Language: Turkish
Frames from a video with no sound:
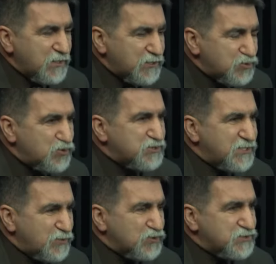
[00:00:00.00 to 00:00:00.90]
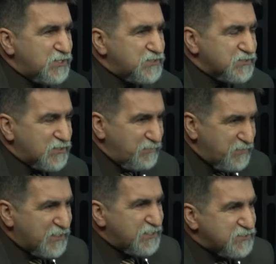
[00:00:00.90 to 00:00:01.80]
Hidrojen, oksijen çıkar.
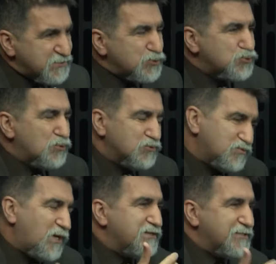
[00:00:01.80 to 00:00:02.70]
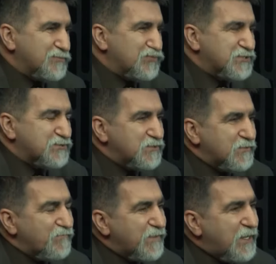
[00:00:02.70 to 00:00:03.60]
Birleştiğinizde su olur. Bu anladık bu
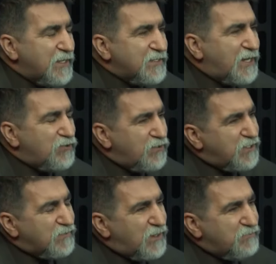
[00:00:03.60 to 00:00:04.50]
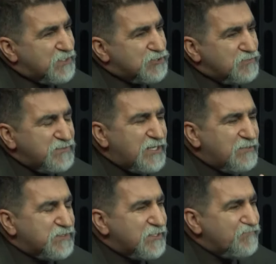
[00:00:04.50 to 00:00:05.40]
kısmını. Yani örnek vermek istiyorum.
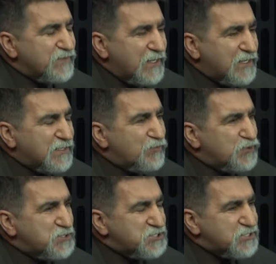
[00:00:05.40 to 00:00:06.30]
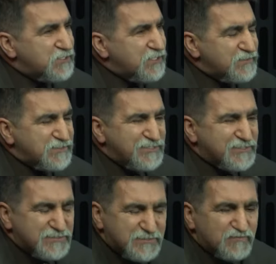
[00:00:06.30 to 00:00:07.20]
Diyelim ki limonun içinde
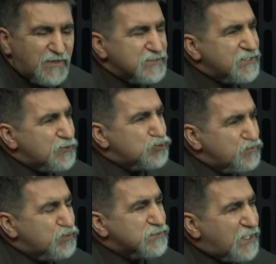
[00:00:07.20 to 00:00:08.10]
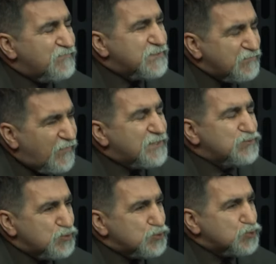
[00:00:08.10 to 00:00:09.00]
sitrik asit var, diğer şu bu kadar bitim
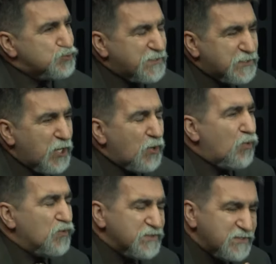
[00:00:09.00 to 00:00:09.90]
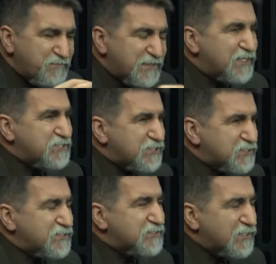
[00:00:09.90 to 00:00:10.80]
var diyorsunuz. Peki onları
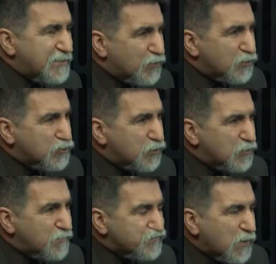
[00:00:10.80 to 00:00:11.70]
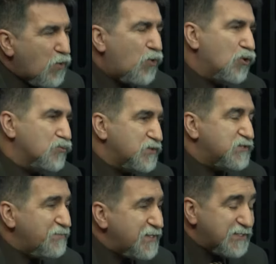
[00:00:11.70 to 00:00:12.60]
birleştirdiğinizde limon oluyor mu? Olmuyor.
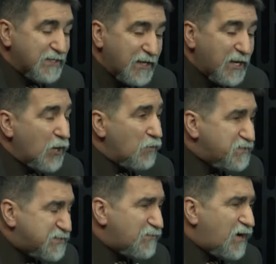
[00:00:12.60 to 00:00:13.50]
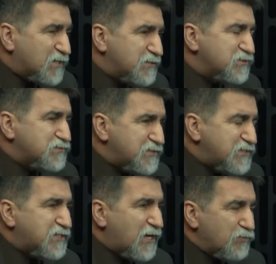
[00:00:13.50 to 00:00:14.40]
Demek ki bizim aklımız ve
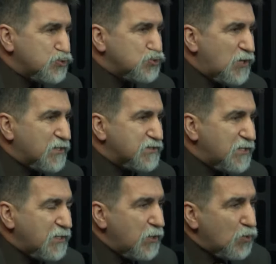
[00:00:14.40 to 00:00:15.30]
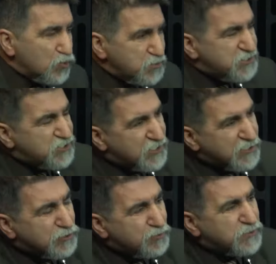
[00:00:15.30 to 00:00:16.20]
zekamız şu anda onun
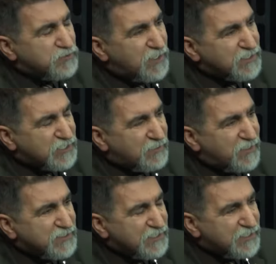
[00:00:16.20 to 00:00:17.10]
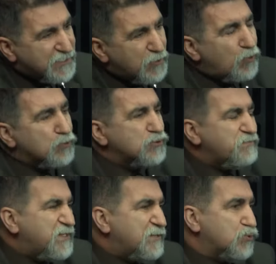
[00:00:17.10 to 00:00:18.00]
içindeki tüm kimyasal maddelerin ne olduğunu
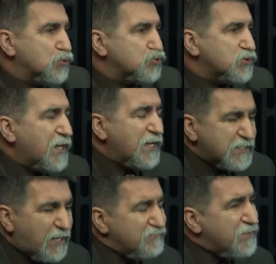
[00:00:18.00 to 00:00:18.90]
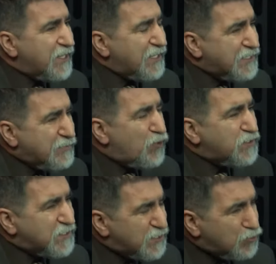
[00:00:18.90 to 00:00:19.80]
bilmiyoruz. Tamam limon
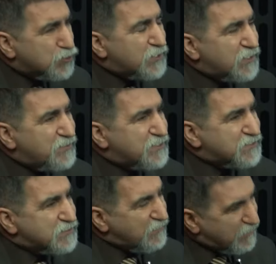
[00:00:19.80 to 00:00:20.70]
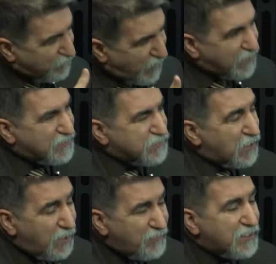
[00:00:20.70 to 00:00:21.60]
yağı kullanabilirsiniz. Evet faydalı
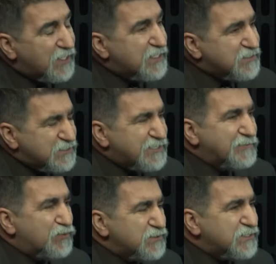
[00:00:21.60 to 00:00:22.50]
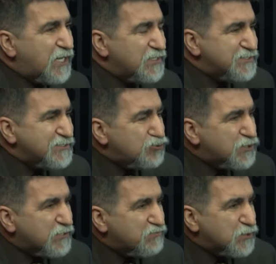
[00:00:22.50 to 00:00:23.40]
ama siz limonun kendisini
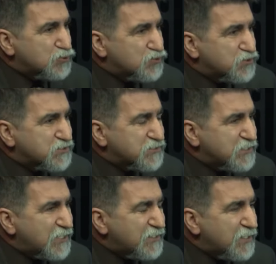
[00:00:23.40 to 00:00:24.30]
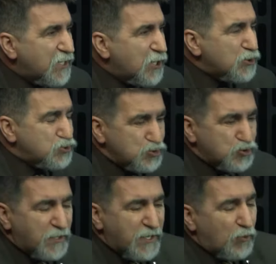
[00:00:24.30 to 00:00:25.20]
tüketmek zorundasınız. Neden?
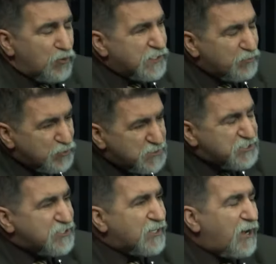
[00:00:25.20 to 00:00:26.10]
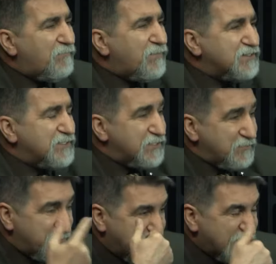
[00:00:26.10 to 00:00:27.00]
Çünkü o limonun içindeki ham
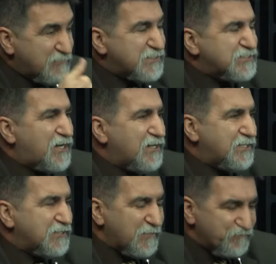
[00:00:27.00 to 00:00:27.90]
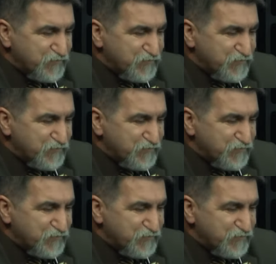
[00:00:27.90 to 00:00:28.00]
maddeleri bildiğimiz dahilinde